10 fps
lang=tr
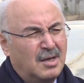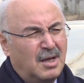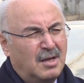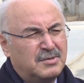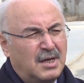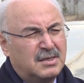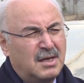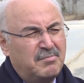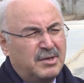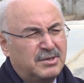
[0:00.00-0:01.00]

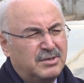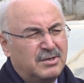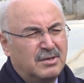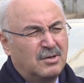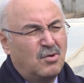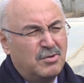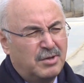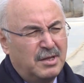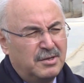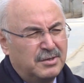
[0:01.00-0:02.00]
81
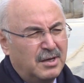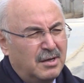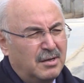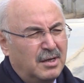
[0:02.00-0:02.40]
konteynerde